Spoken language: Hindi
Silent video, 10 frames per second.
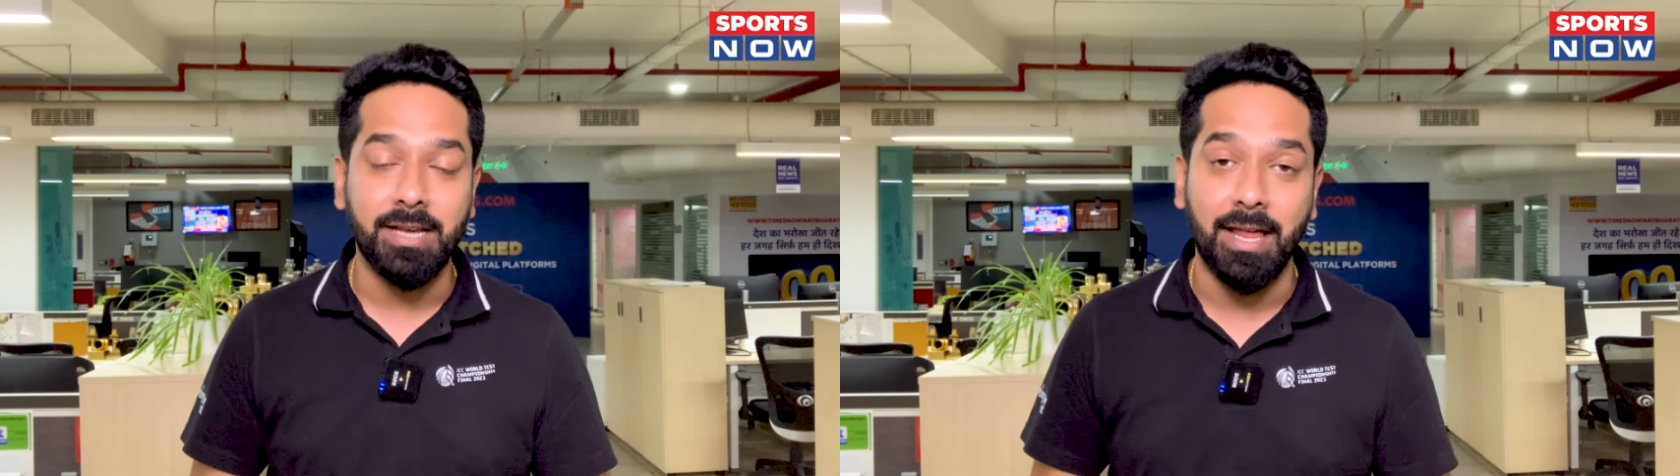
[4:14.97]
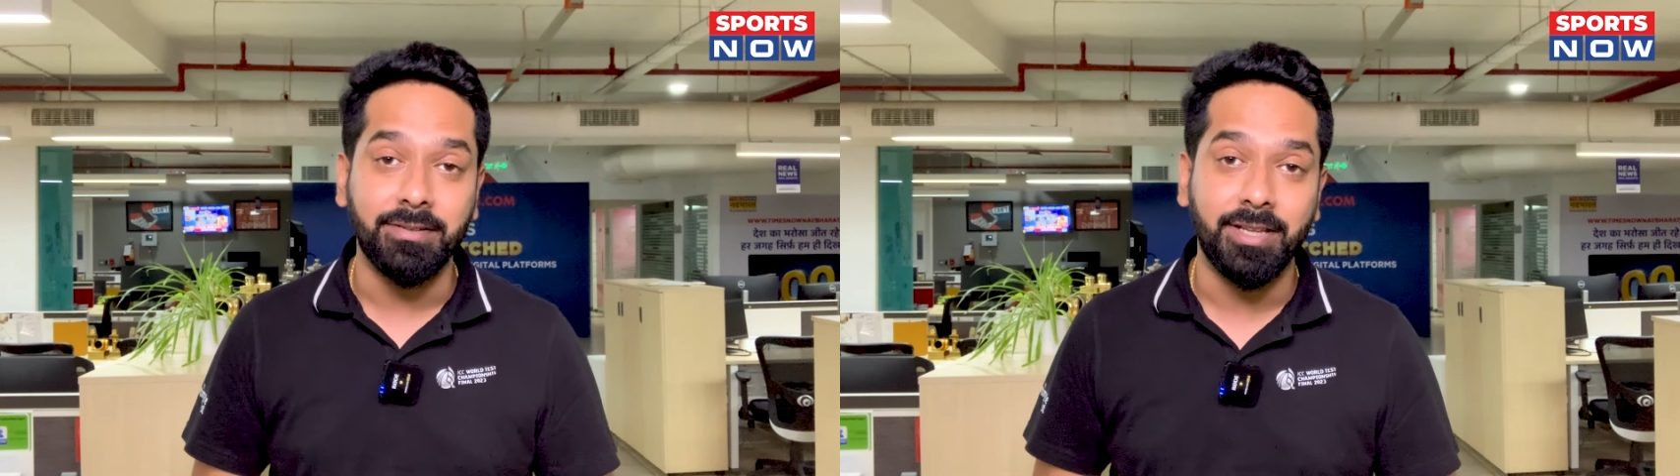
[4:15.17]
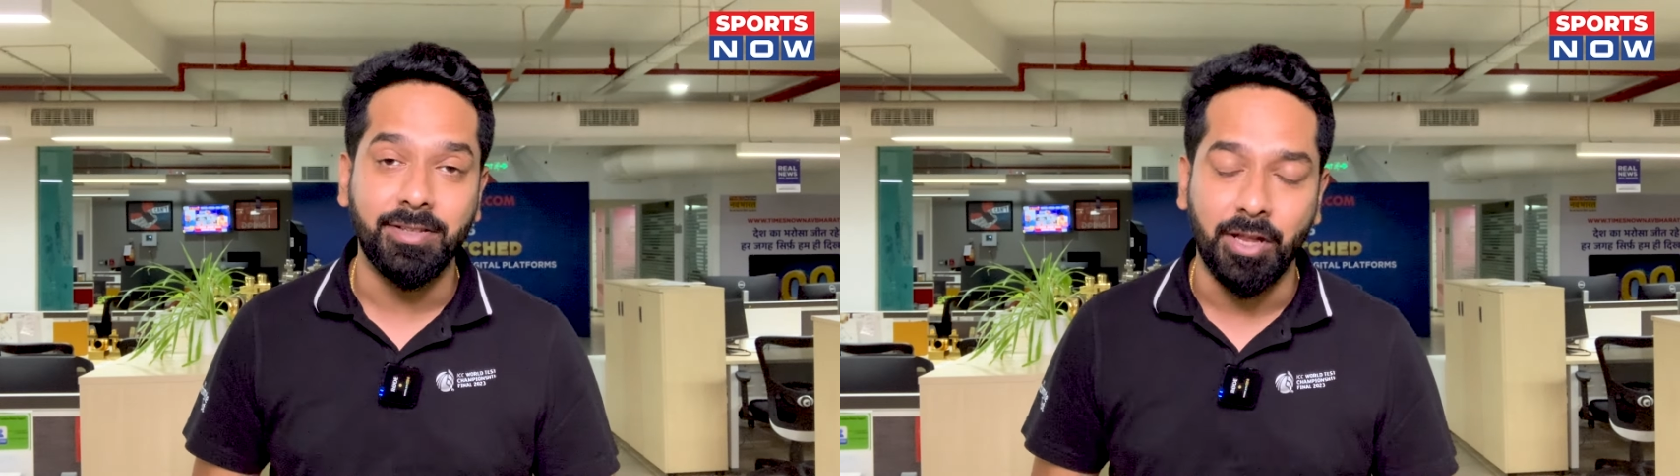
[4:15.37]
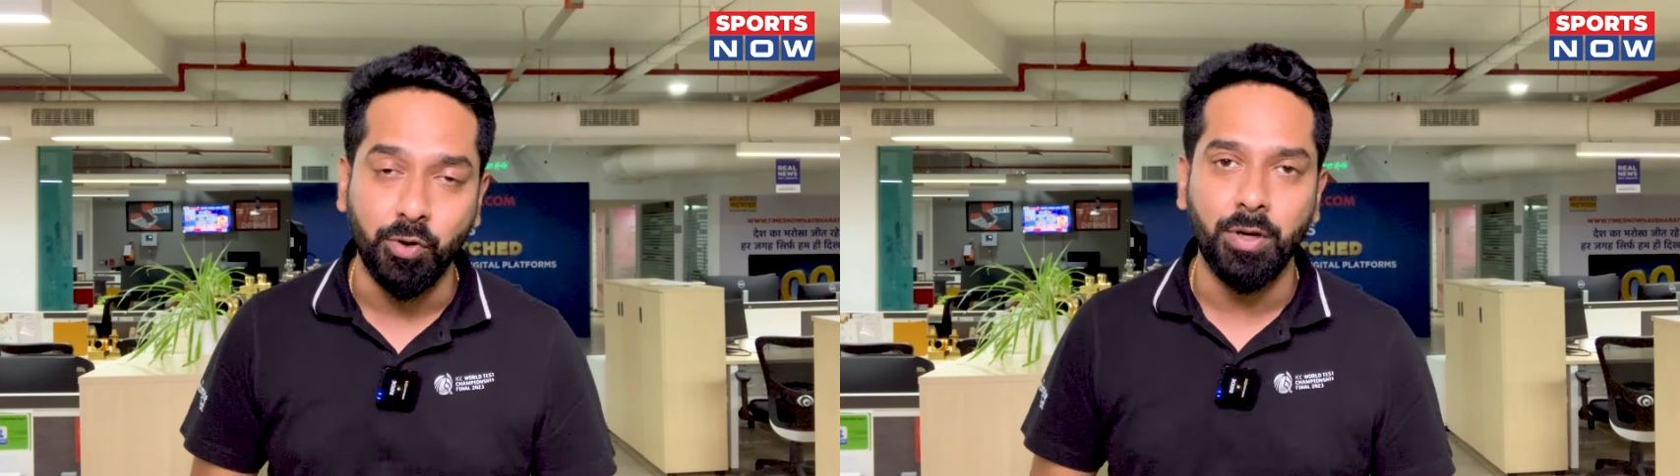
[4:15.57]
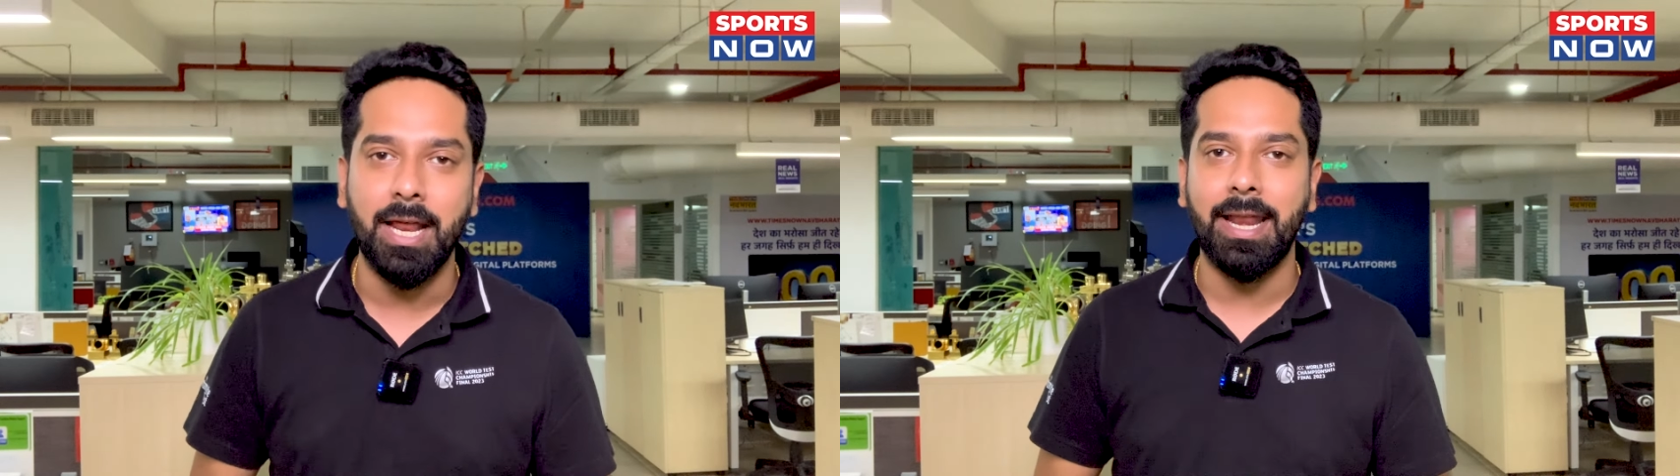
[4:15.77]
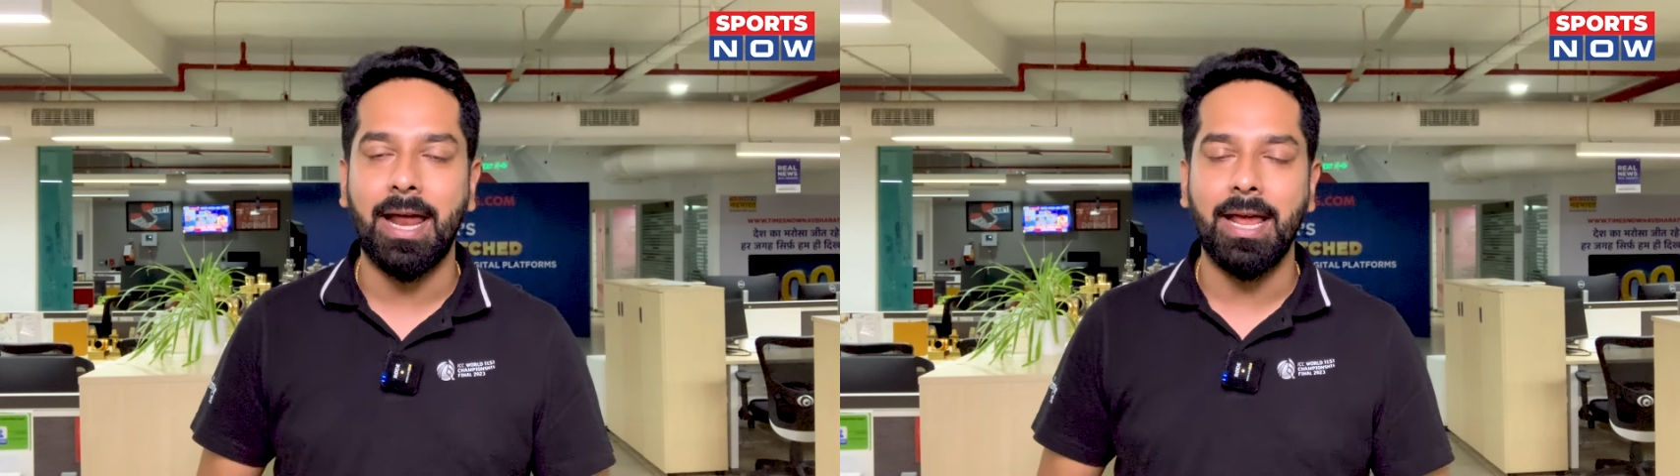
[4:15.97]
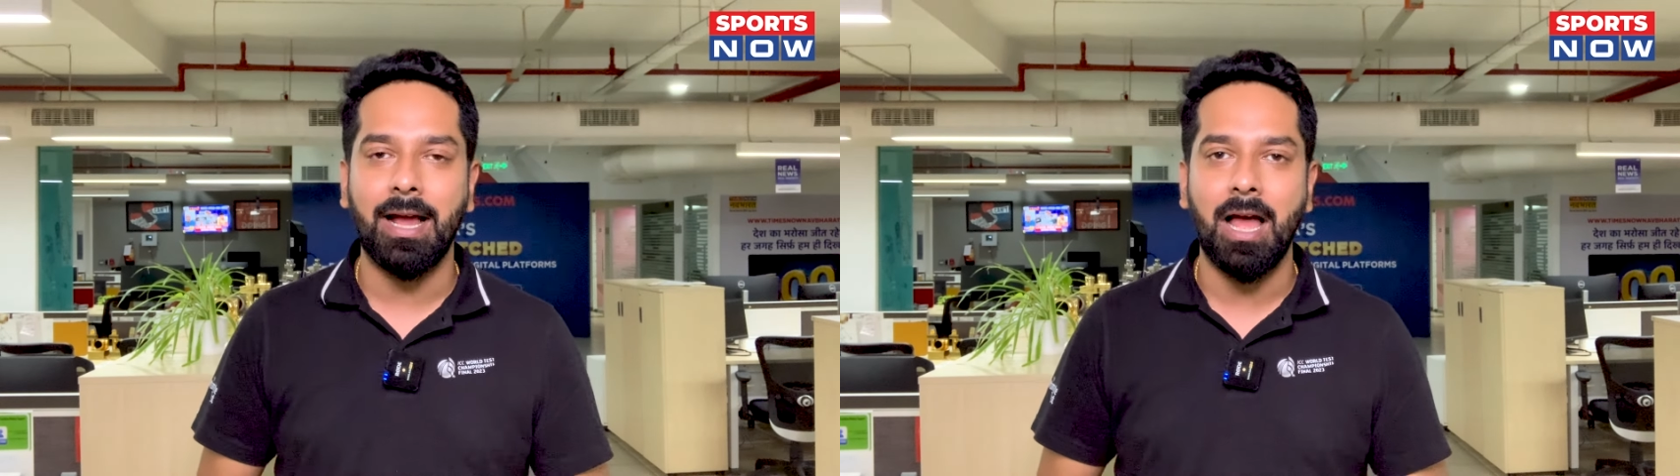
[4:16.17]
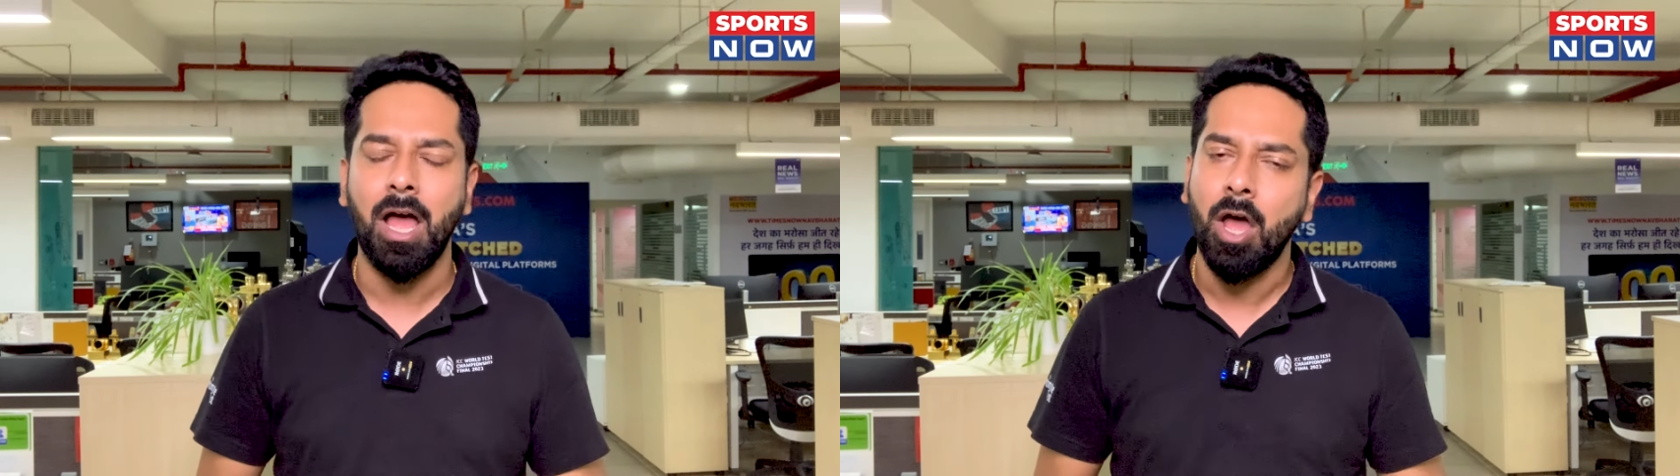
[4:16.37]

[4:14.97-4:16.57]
शान से जरूर लहराएगा